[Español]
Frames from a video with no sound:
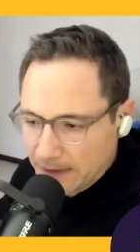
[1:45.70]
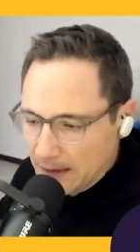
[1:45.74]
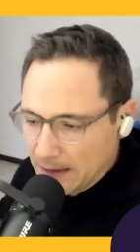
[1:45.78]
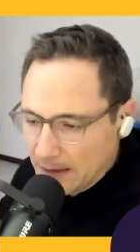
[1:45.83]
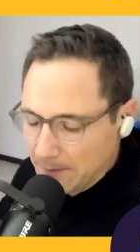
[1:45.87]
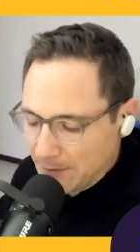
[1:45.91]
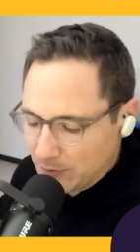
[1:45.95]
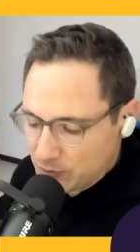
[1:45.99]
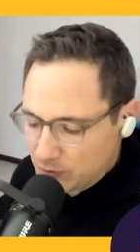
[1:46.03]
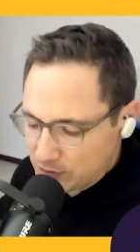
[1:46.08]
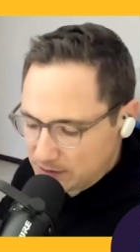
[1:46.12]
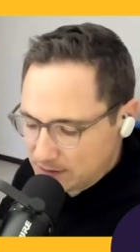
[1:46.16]

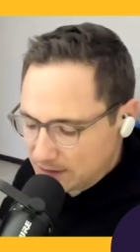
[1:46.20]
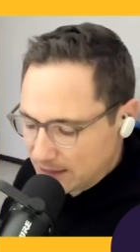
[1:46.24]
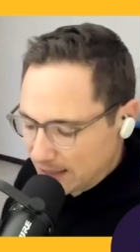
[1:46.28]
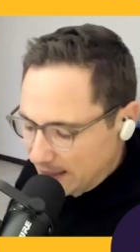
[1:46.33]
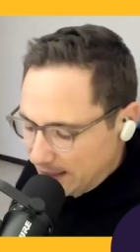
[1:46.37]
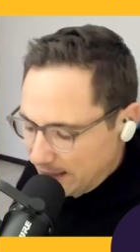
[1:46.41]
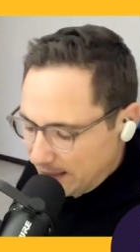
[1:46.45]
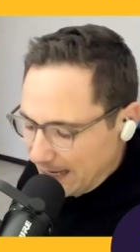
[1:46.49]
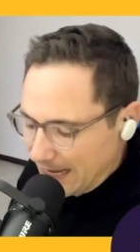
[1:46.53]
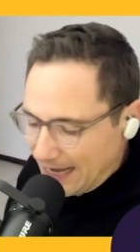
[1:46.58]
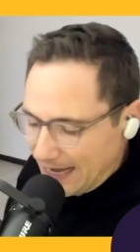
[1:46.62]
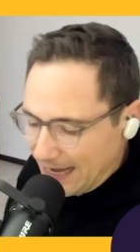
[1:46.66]
Vamos a estar
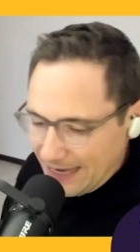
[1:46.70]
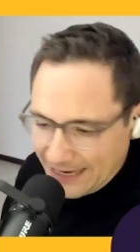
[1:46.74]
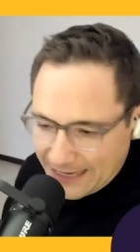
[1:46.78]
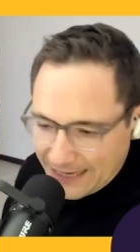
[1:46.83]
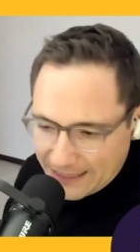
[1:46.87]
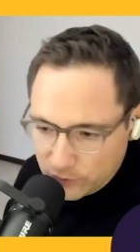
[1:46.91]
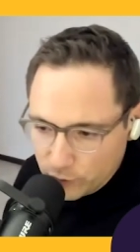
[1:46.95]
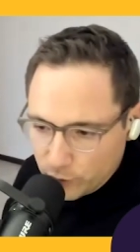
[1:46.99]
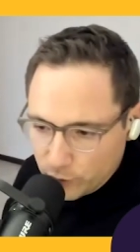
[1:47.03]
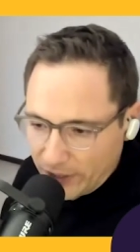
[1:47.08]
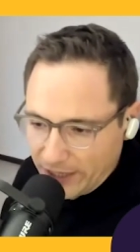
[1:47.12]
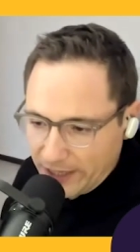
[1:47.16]
en
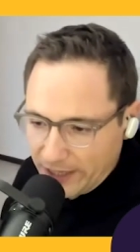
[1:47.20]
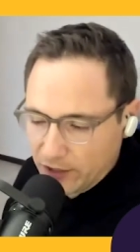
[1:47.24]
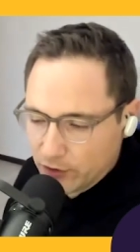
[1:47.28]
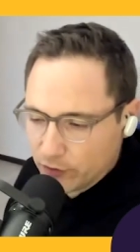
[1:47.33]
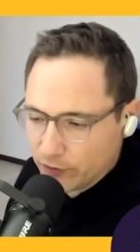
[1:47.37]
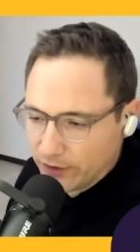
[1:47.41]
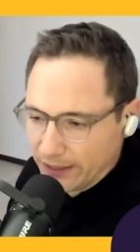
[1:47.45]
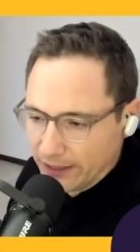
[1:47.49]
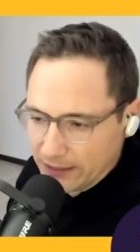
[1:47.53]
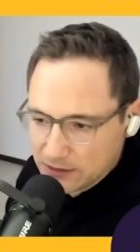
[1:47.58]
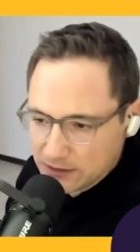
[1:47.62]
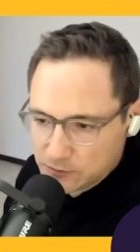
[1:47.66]

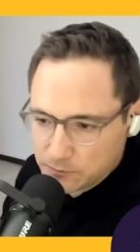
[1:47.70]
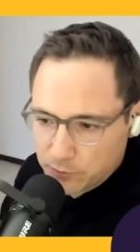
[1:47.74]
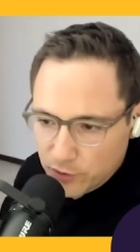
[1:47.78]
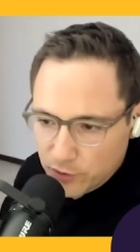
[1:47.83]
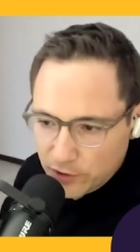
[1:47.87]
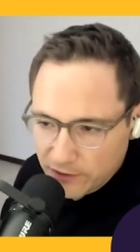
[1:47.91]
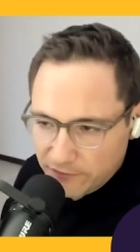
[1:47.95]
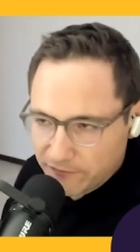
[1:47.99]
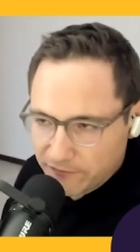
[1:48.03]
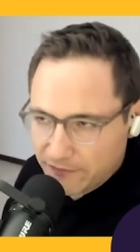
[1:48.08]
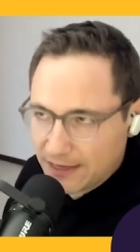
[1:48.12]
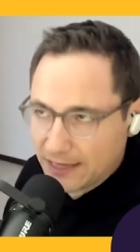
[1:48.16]
iHeartRadio, en
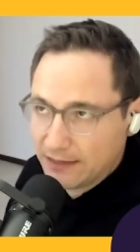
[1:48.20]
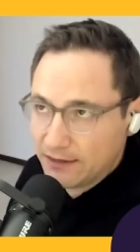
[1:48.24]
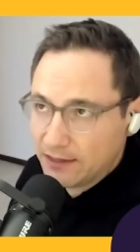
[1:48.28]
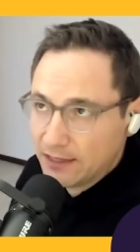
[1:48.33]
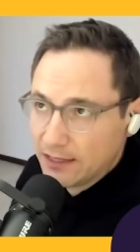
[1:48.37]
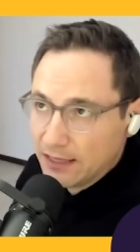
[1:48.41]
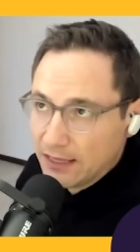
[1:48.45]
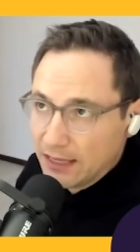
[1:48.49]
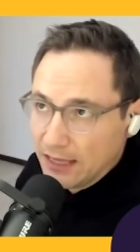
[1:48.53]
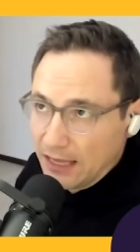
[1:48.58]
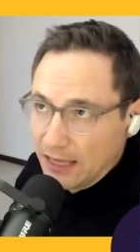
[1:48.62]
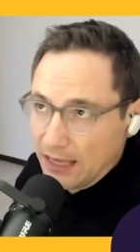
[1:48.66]
Spotify,
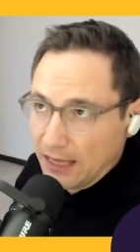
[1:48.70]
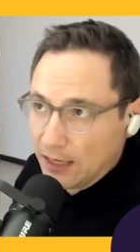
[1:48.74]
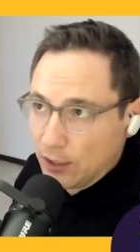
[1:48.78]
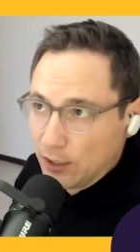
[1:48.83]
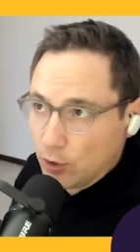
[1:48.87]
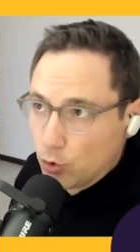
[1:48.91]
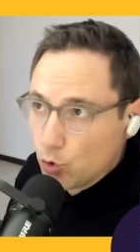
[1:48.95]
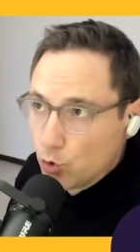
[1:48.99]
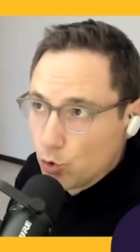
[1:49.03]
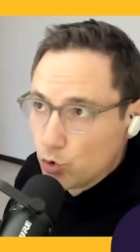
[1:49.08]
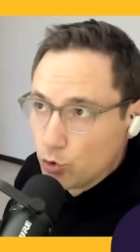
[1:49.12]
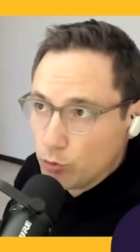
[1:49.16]
en
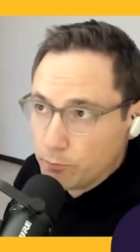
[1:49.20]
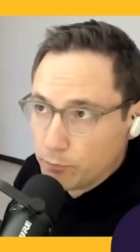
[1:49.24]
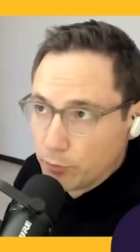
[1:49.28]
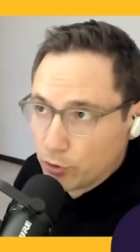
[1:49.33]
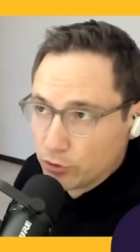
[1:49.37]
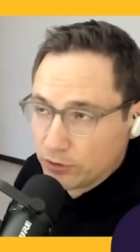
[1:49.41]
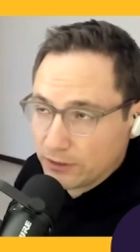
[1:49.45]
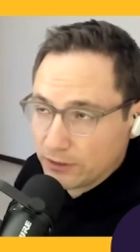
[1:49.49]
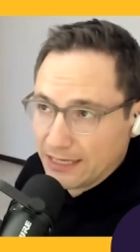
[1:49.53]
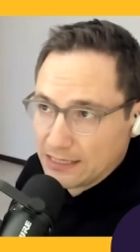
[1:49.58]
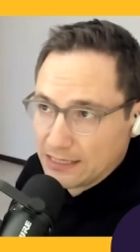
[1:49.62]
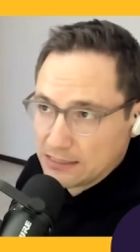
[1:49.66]
Google
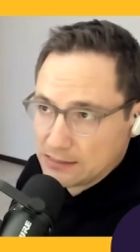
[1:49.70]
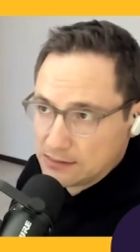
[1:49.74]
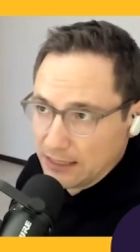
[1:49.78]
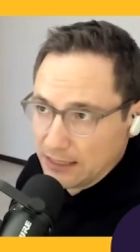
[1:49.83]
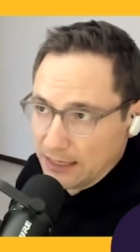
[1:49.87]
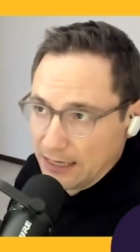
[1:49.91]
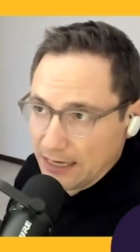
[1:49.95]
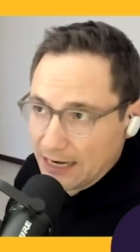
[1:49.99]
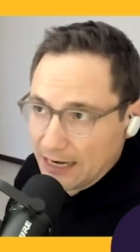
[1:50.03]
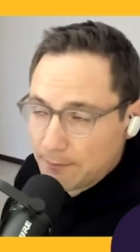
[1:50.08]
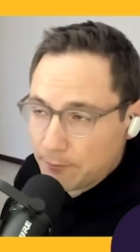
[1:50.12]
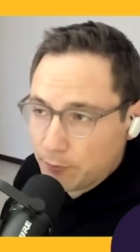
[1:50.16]
Podcast,
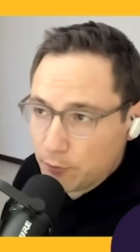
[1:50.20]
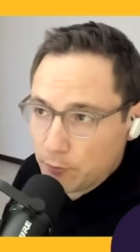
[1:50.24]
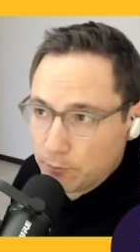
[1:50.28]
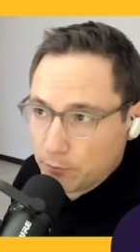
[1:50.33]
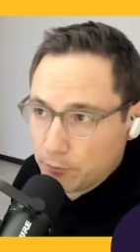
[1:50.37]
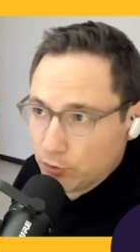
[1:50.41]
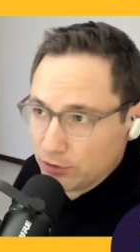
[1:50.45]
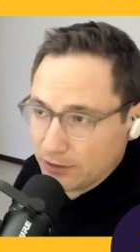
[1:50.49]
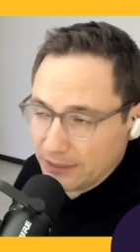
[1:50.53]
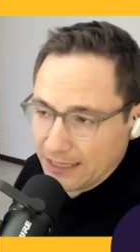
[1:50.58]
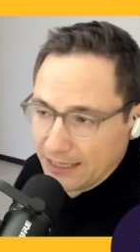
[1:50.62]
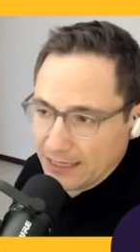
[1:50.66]
en Apple
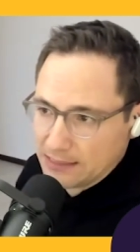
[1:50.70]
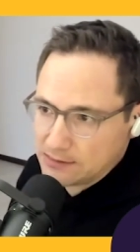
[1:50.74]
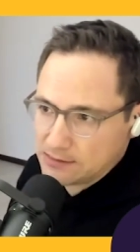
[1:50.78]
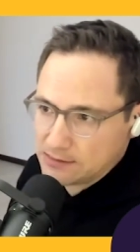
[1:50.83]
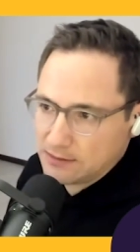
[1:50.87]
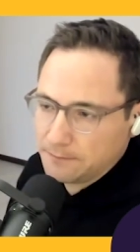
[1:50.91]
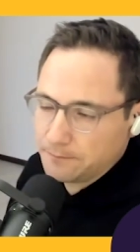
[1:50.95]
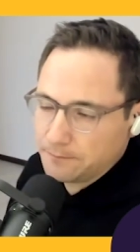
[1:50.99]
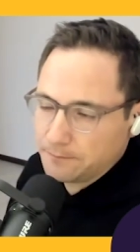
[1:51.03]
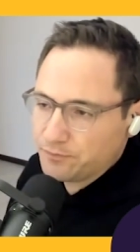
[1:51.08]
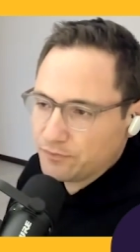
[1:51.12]
Podcast,